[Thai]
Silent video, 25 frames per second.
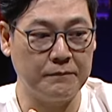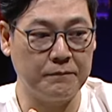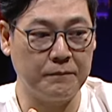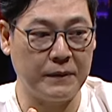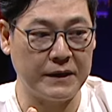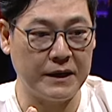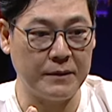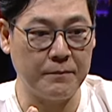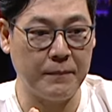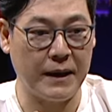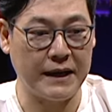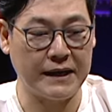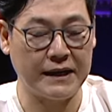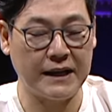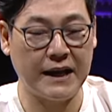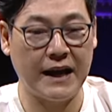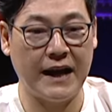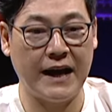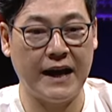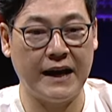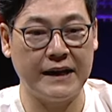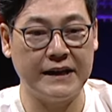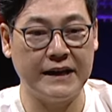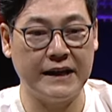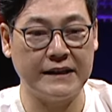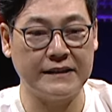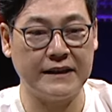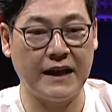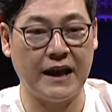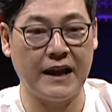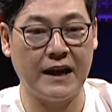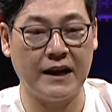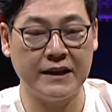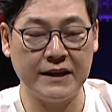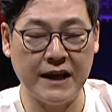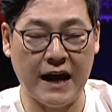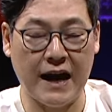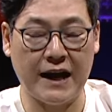ปฏิบัติการเนี่ยแต่
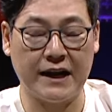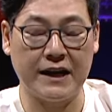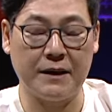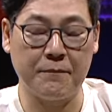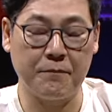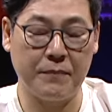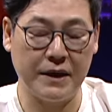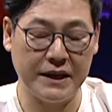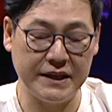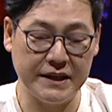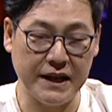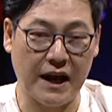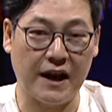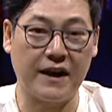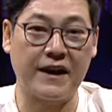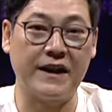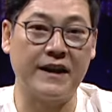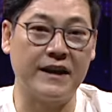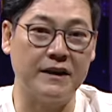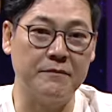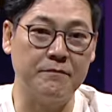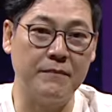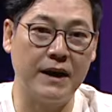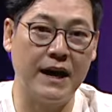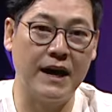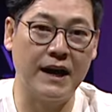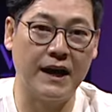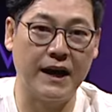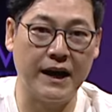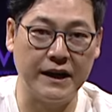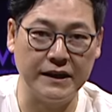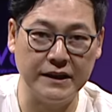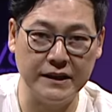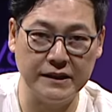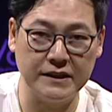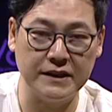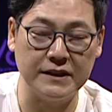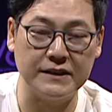ละอย่างเป็นอย่างไรกันบ้างใคร
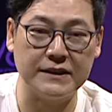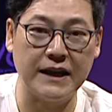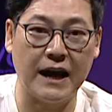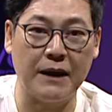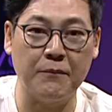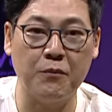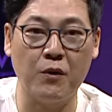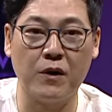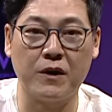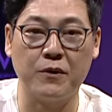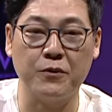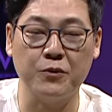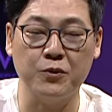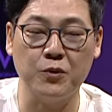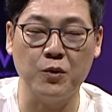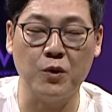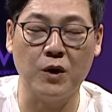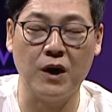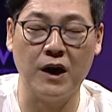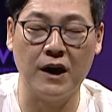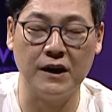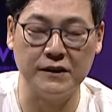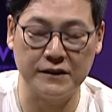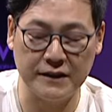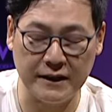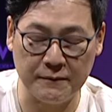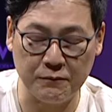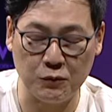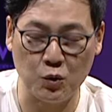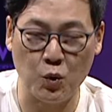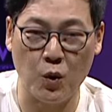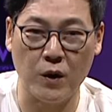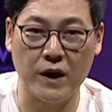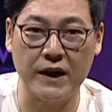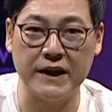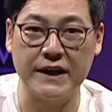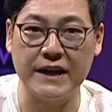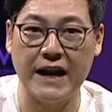ที่ติดตามพวกเราอยู่ก็เตรียมตั
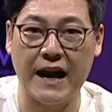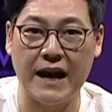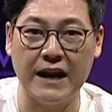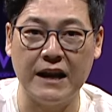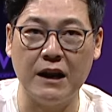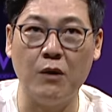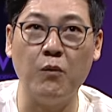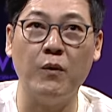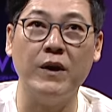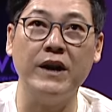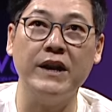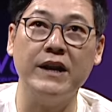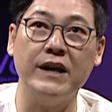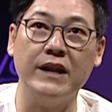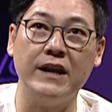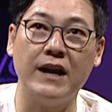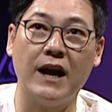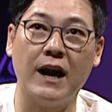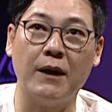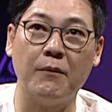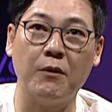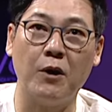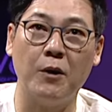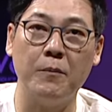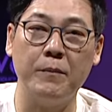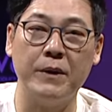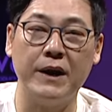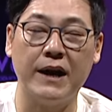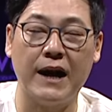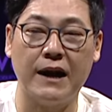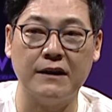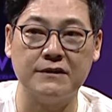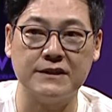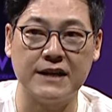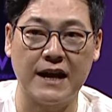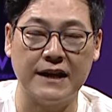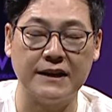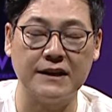วกันได้ แล้ววันนี้นะครับก็มี
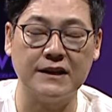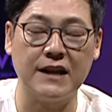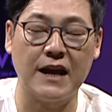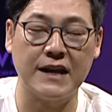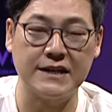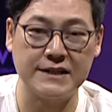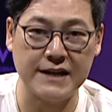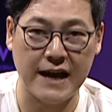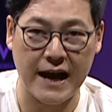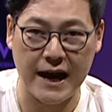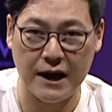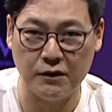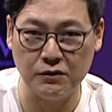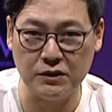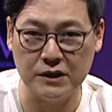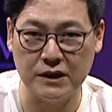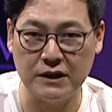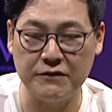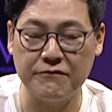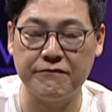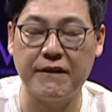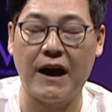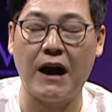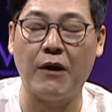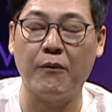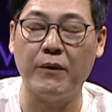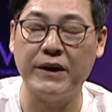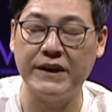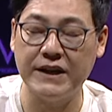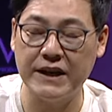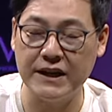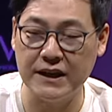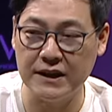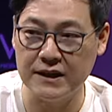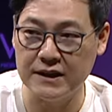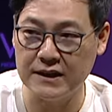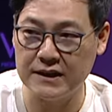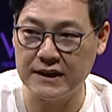ข่าวสารแต่เช้าเลยฝากไว้
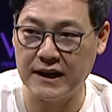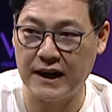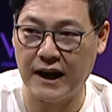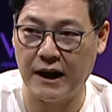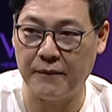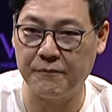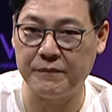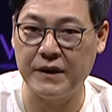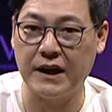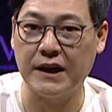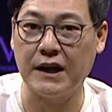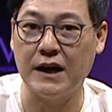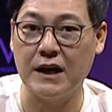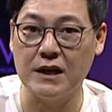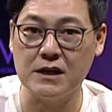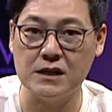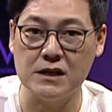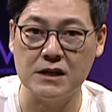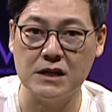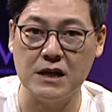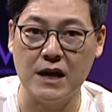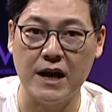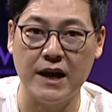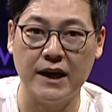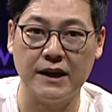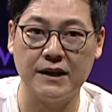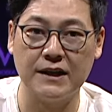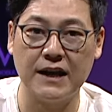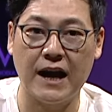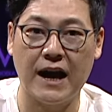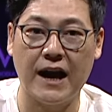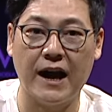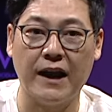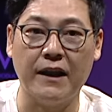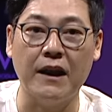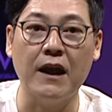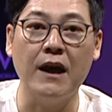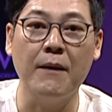นิดนึงนะครับ นั่นก็คือเหตุ
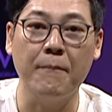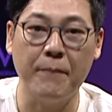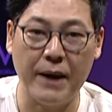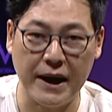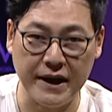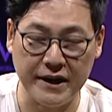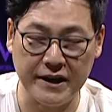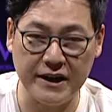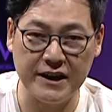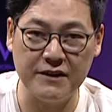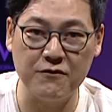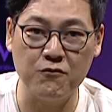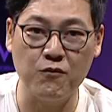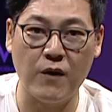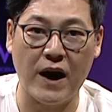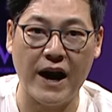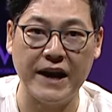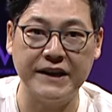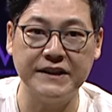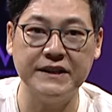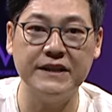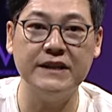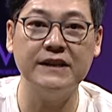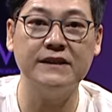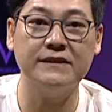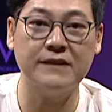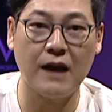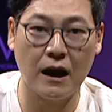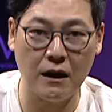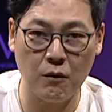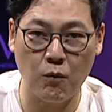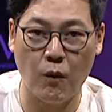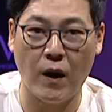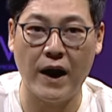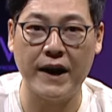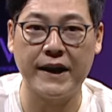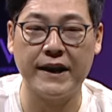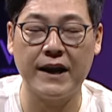การณ์แผ่นดินไหวที่ไต้
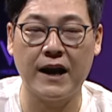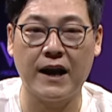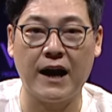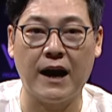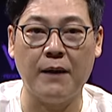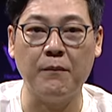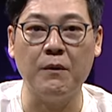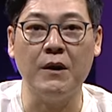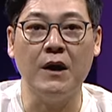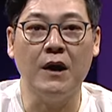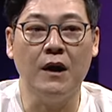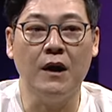หวันนะครับ